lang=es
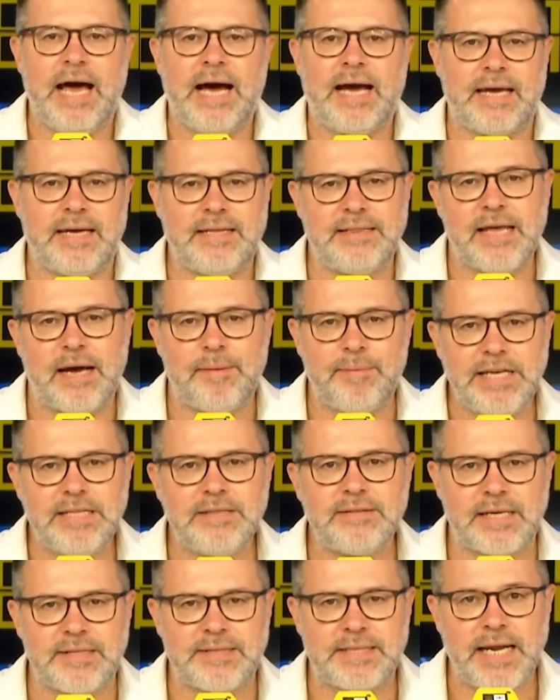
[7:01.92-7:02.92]
la Agenda
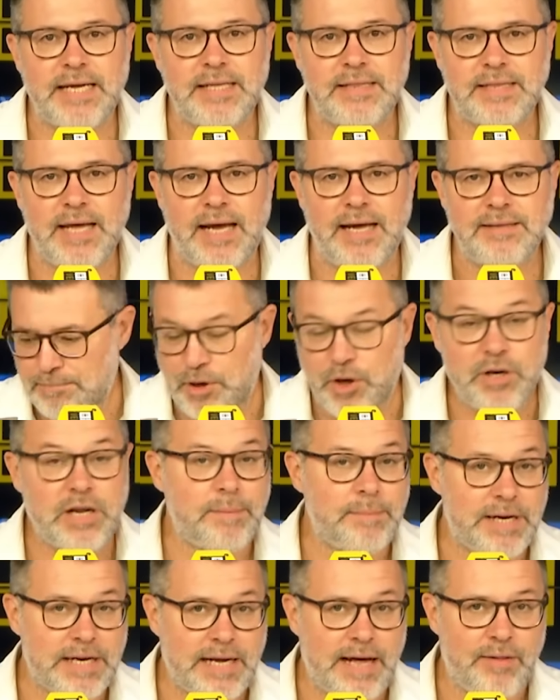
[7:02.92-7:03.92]
2030
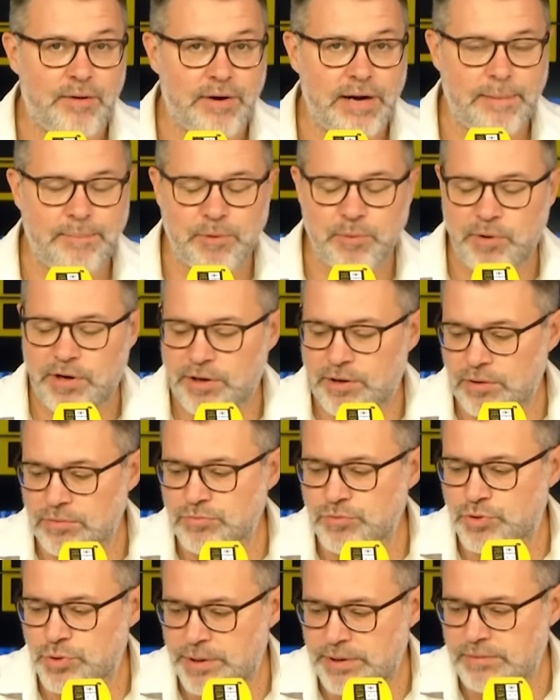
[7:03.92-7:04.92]
porque Mercadona publicó
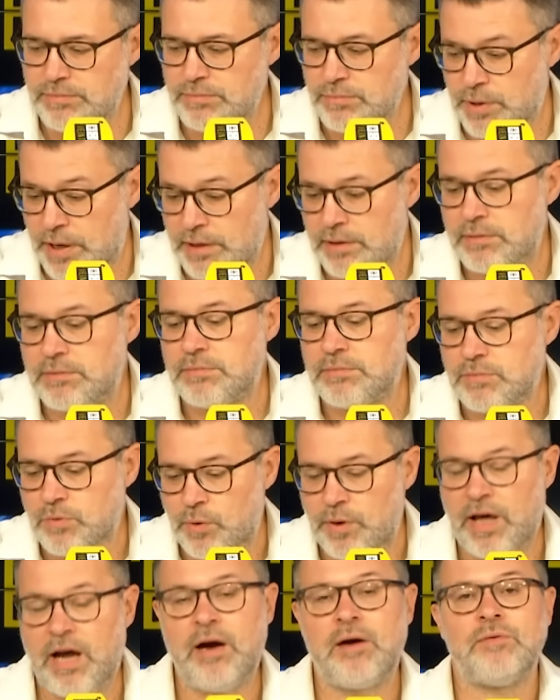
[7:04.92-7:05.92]
un tuit. Bueno,
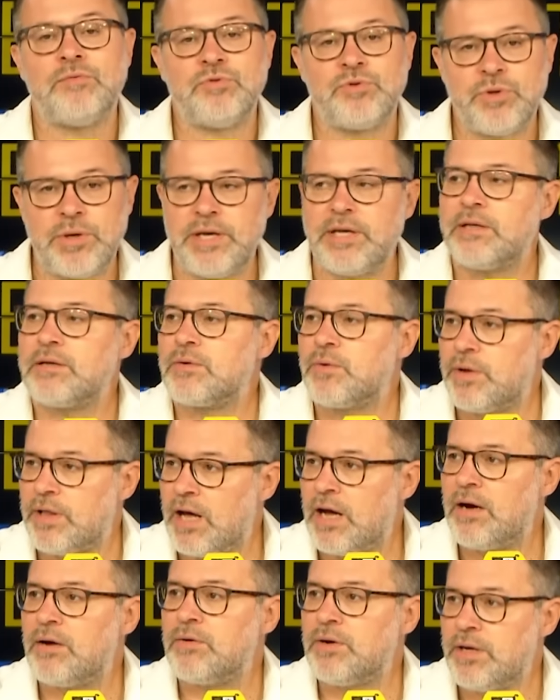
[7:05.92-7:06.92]
cuidado, un tuit,
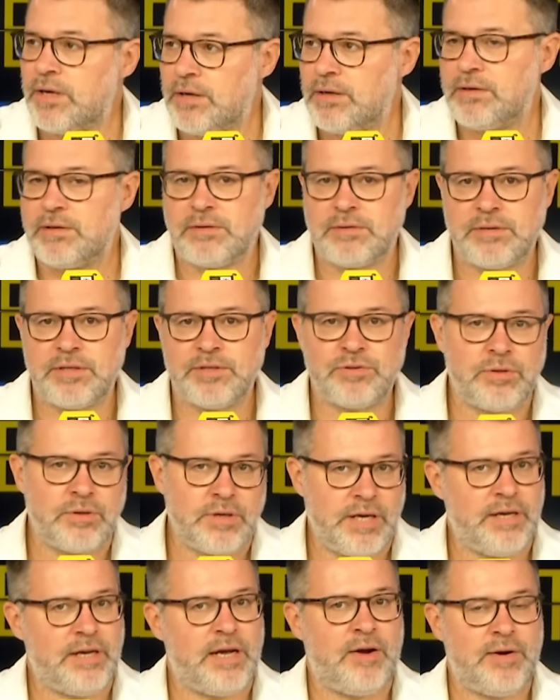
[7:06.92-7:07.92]
cuidado, ¿eh? Esto
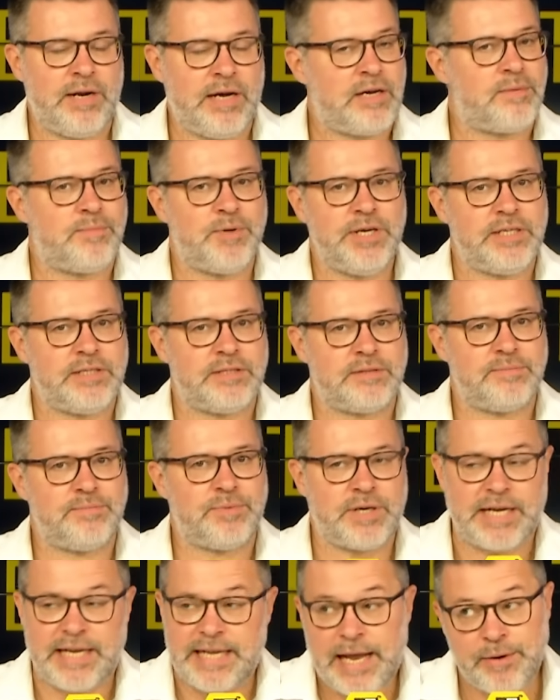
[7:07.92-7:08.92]
que ahora cómo es,
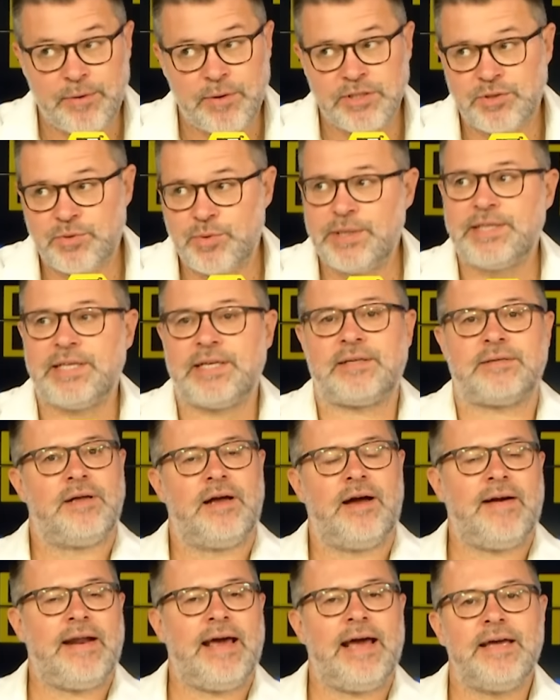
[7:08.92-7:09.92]
porque ya no es Twitter,
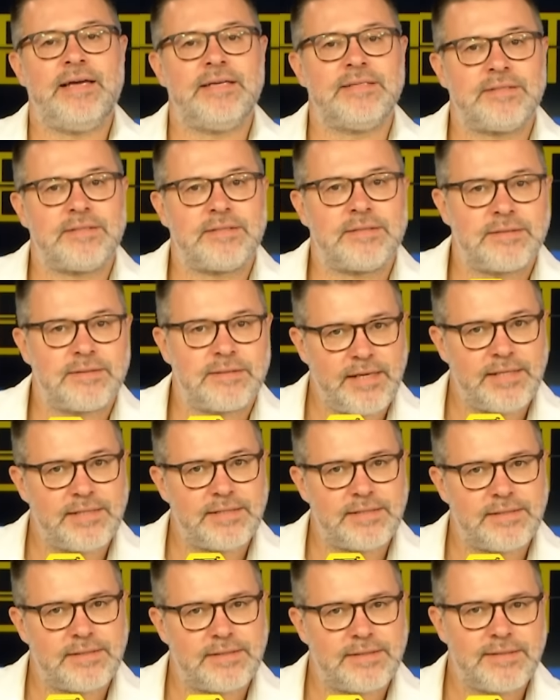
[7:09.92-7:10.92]
ahora es
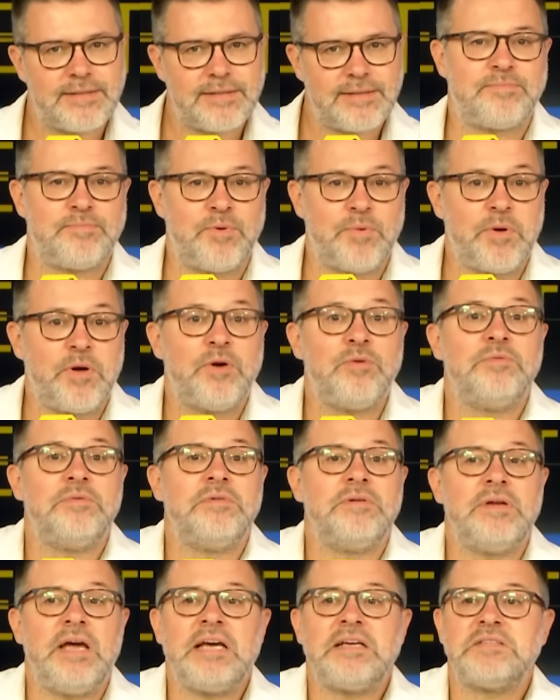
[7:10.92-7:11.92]
Publicó
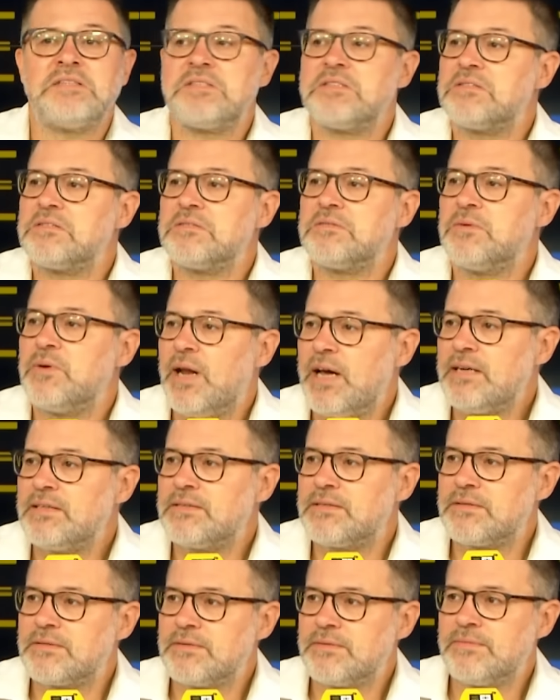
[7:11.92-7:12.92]
un ex, un
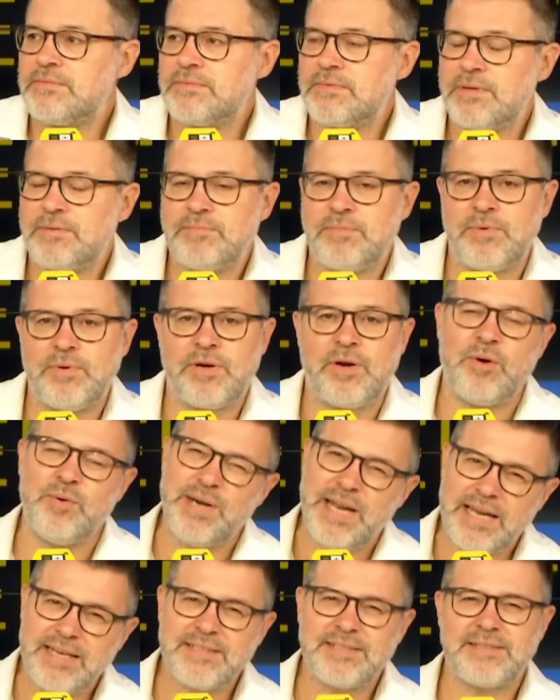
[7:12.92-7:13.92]
ex, publicó
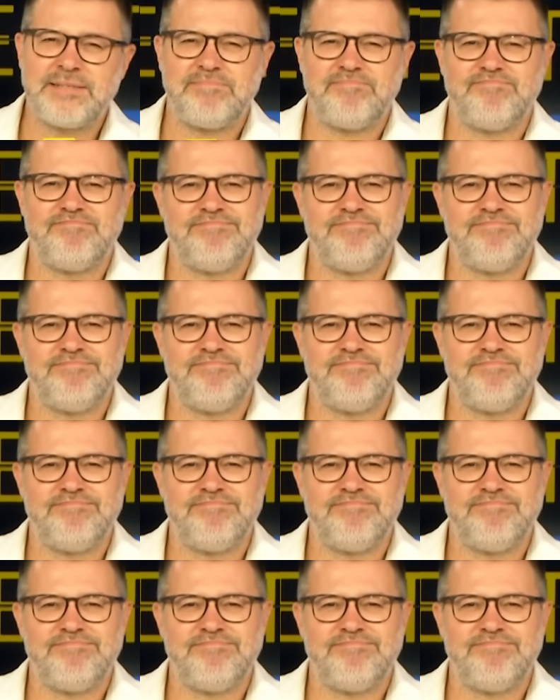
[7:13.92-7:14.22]
un ex.